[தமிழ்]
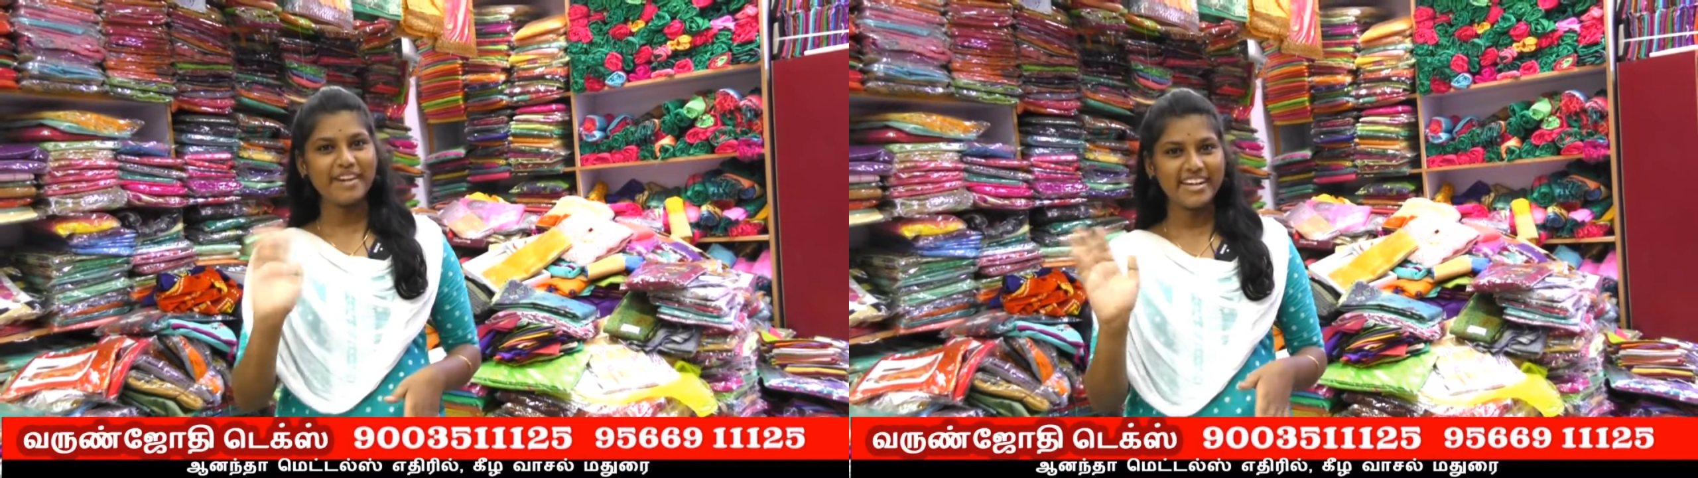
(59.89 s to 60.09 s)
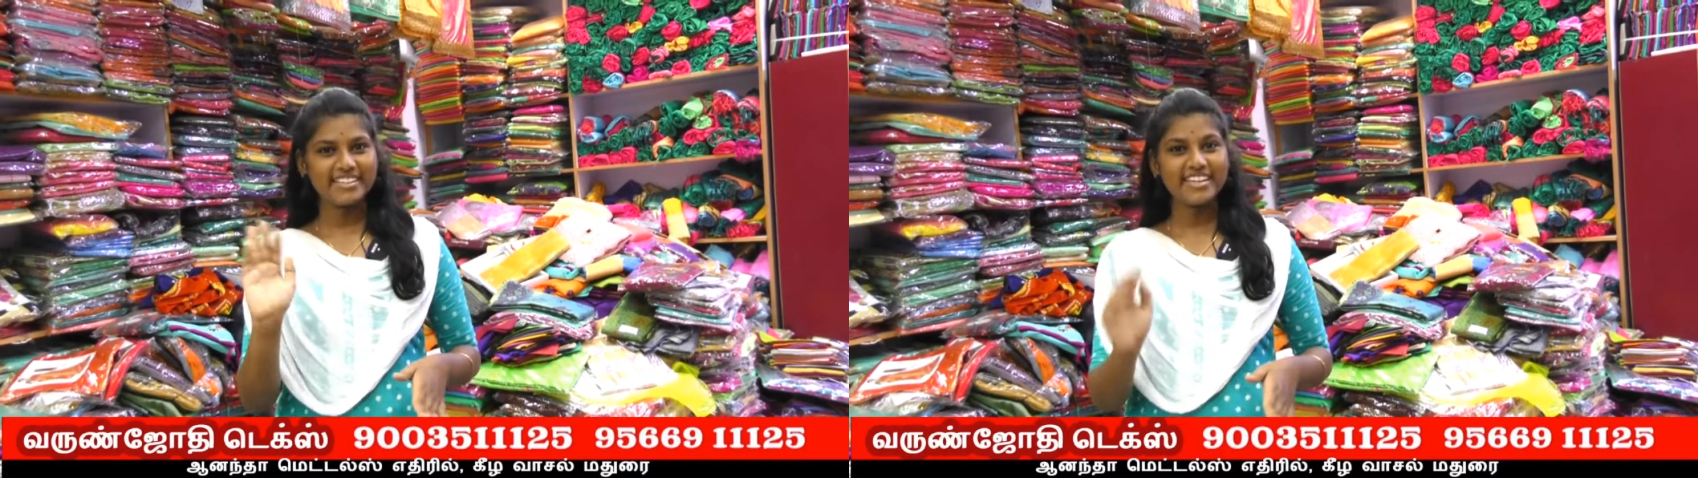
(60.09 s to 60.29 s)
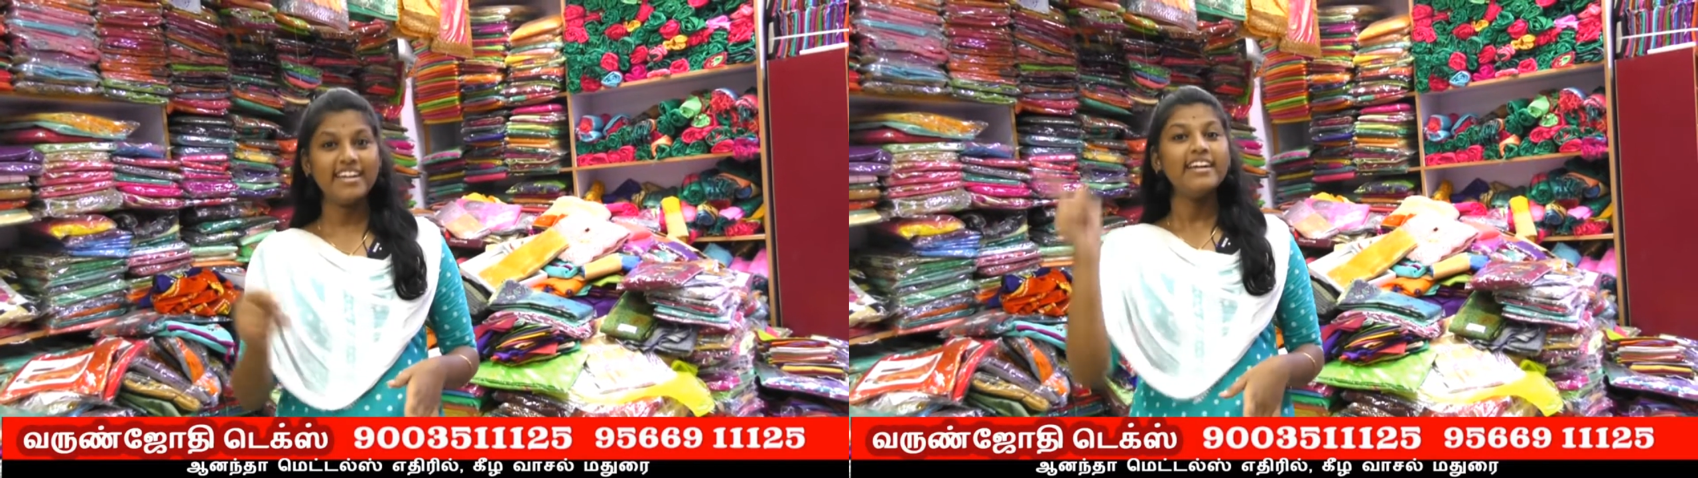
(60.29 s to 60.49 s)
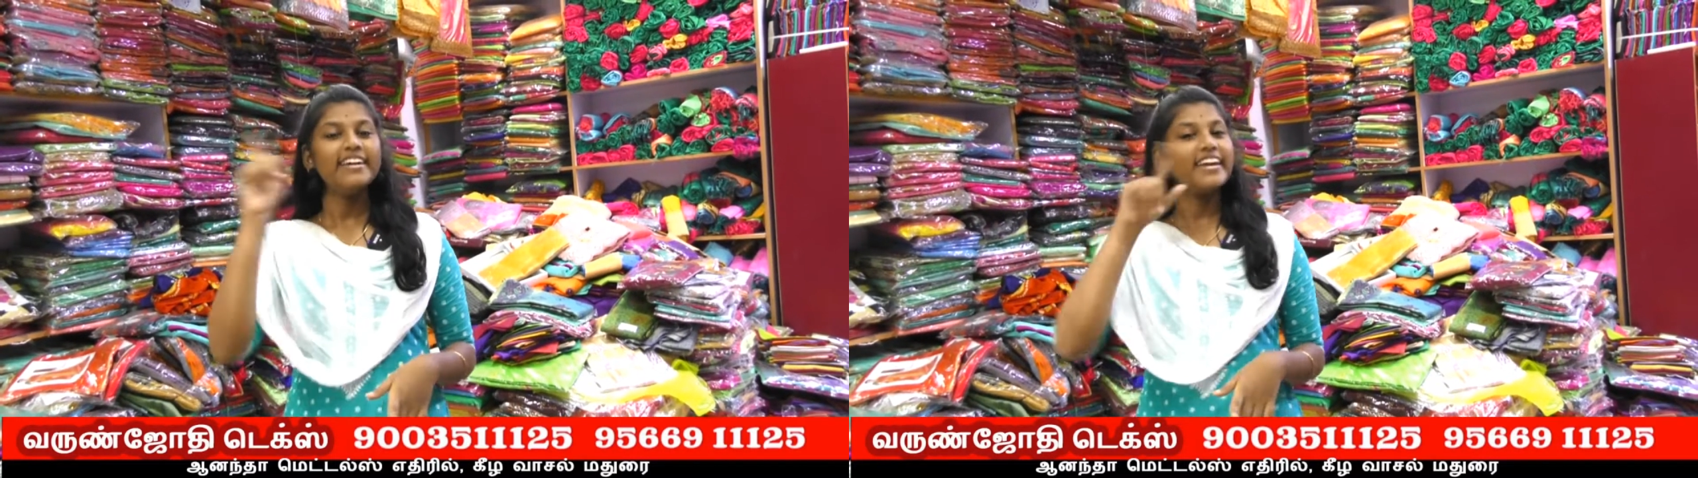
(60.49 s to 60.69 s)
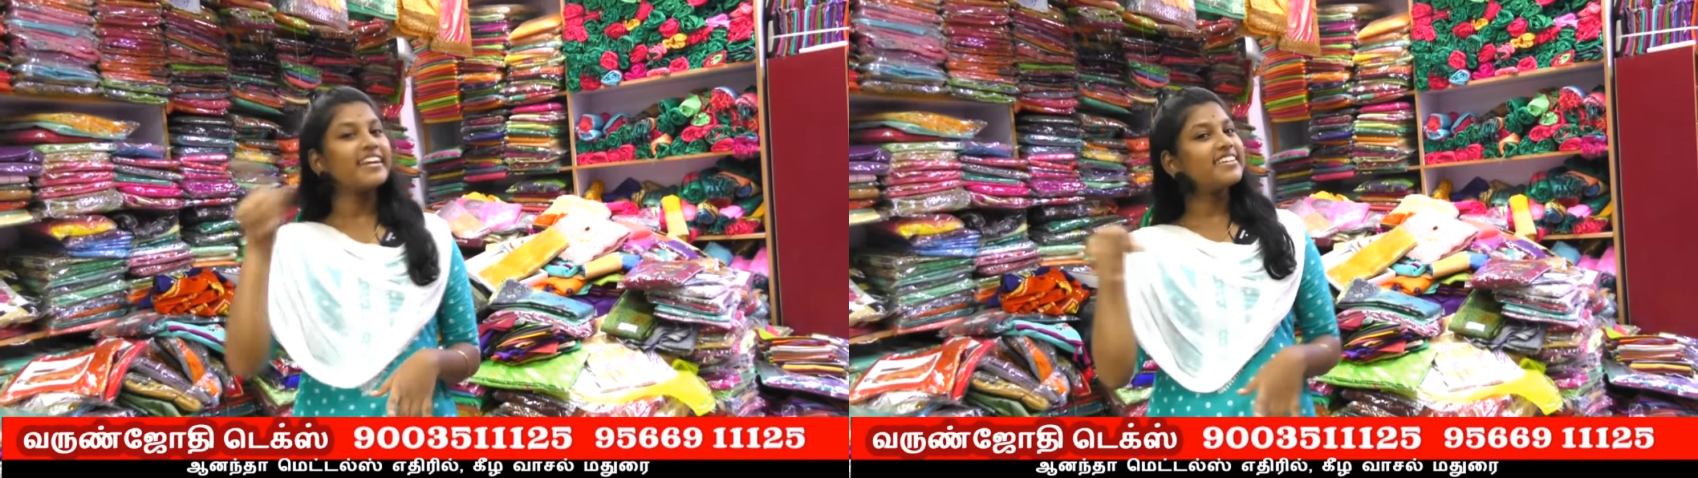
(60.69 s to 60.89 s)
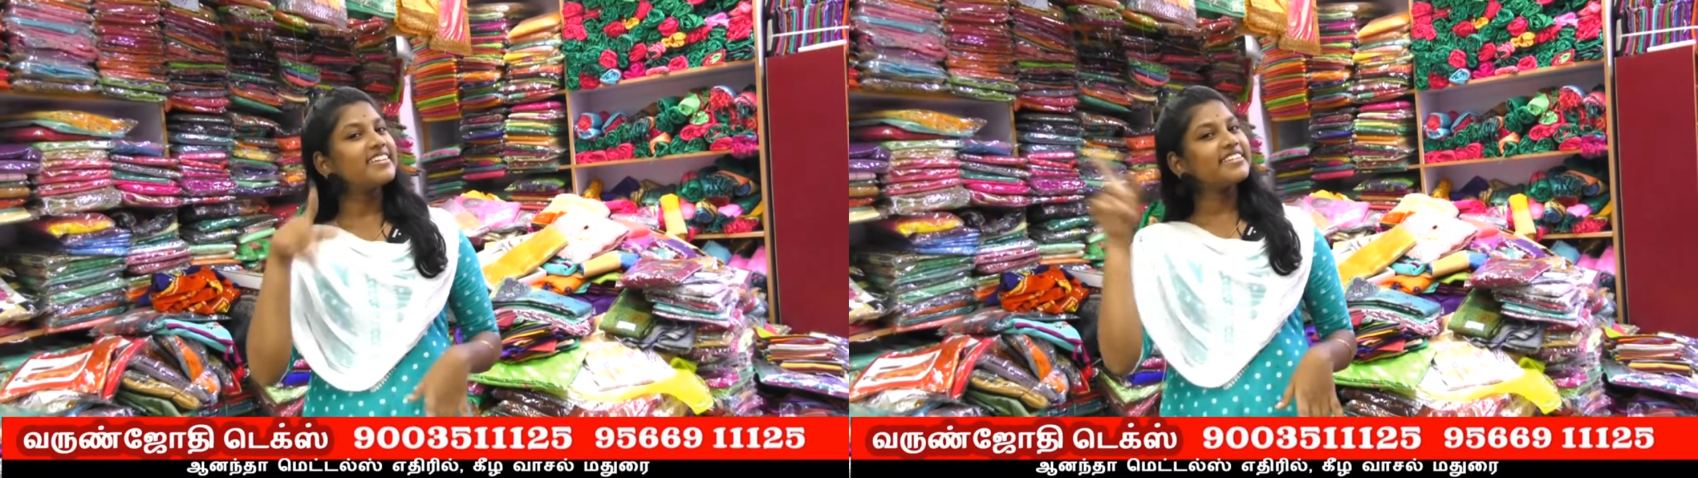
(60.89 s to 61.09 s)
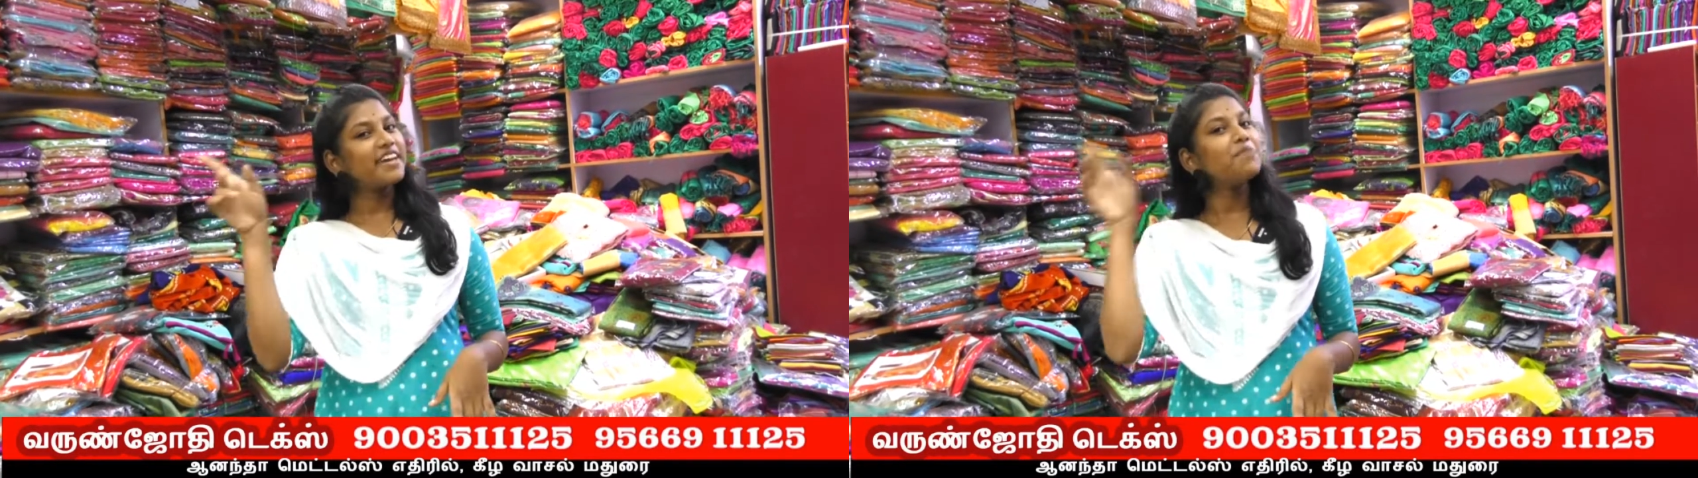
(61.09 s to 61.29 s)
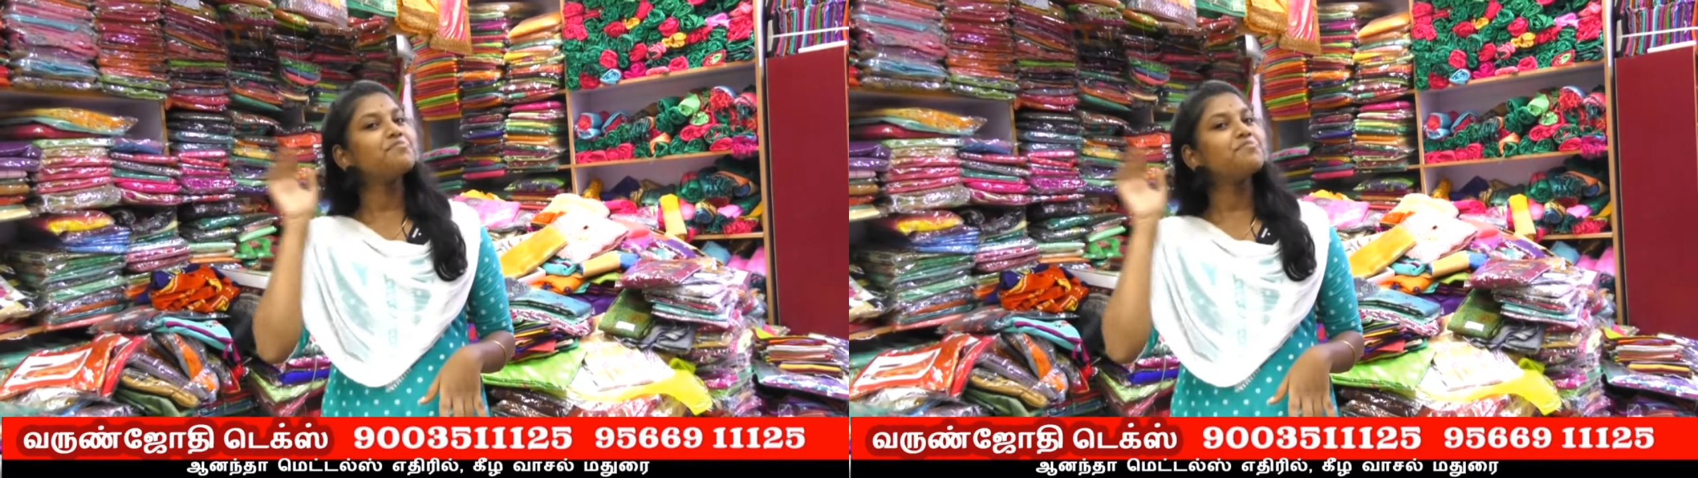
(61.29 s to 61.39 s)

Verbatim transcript: பார்க்காதீங்க எட்டு டாப்